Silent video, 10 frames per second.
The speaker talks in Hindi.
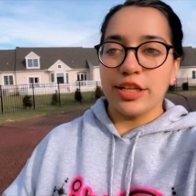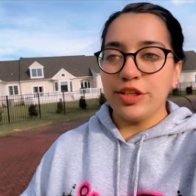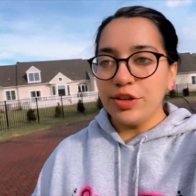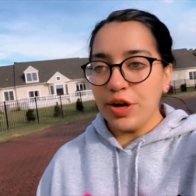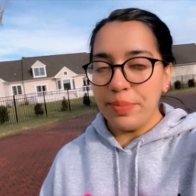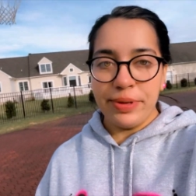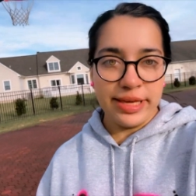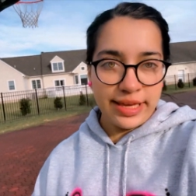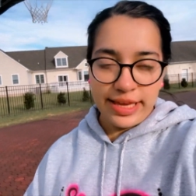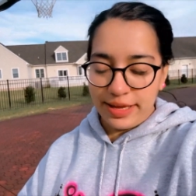तो
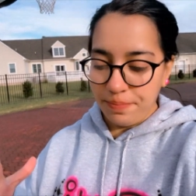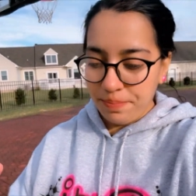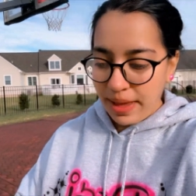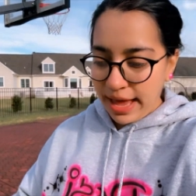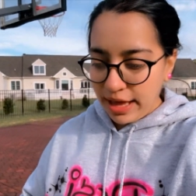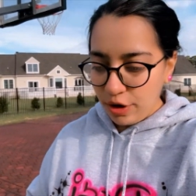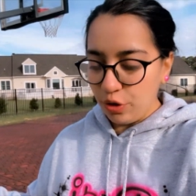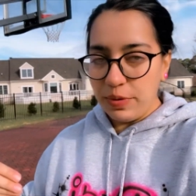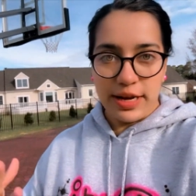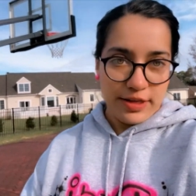अभी मैं और
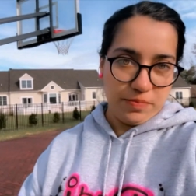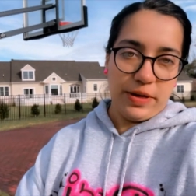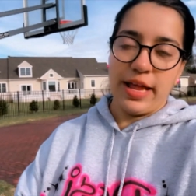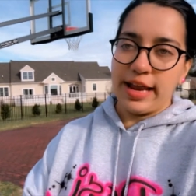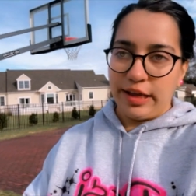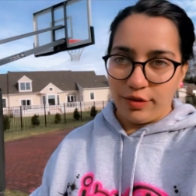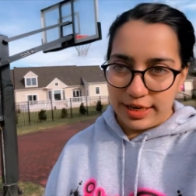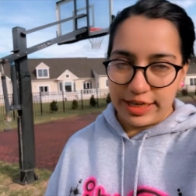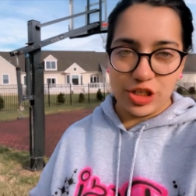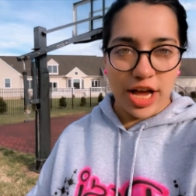मेरे हस्बैंड एना को
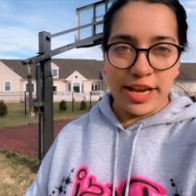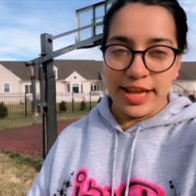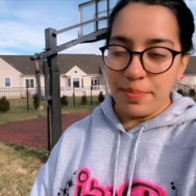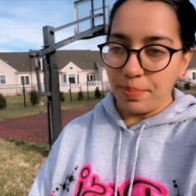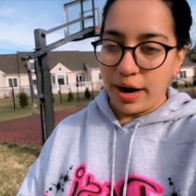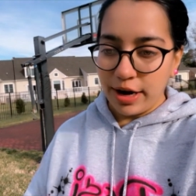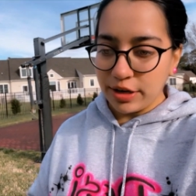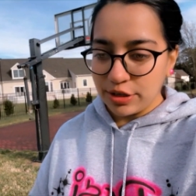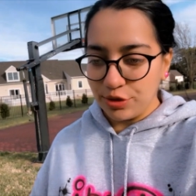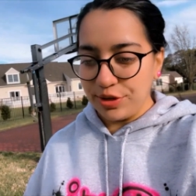लेके जा रहे हैं पार्क
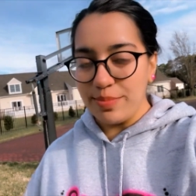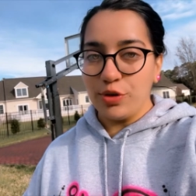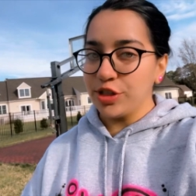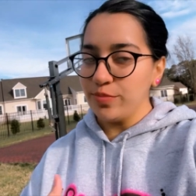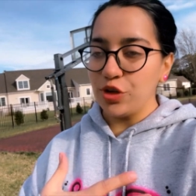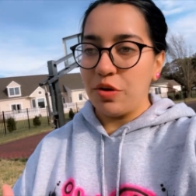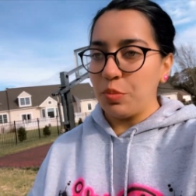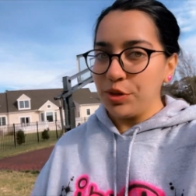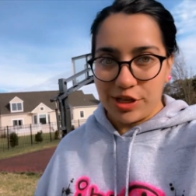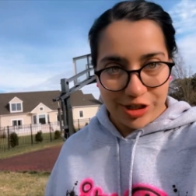क्योंकि मौसम जो है वो
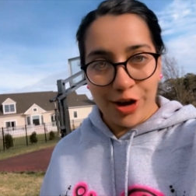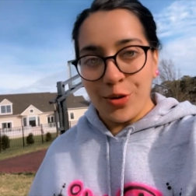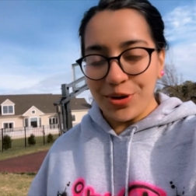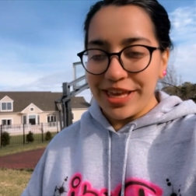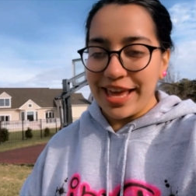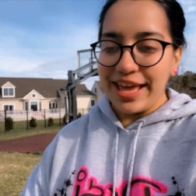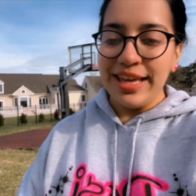बहुत अच्छा हो गया है